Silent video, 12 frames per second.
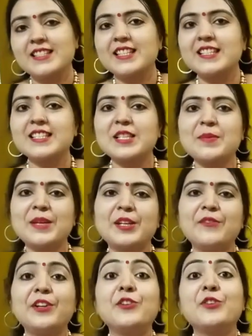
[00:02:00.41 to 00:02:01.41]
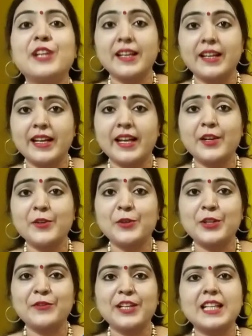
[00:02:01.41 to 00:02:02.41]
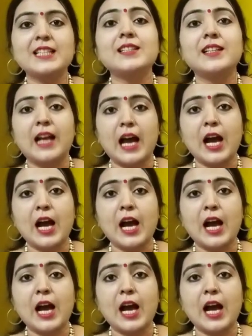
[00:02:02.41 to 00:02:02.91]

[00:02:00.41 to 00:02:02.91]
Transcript: जिससे मेरे वीडियो नए नोटिफिकेशन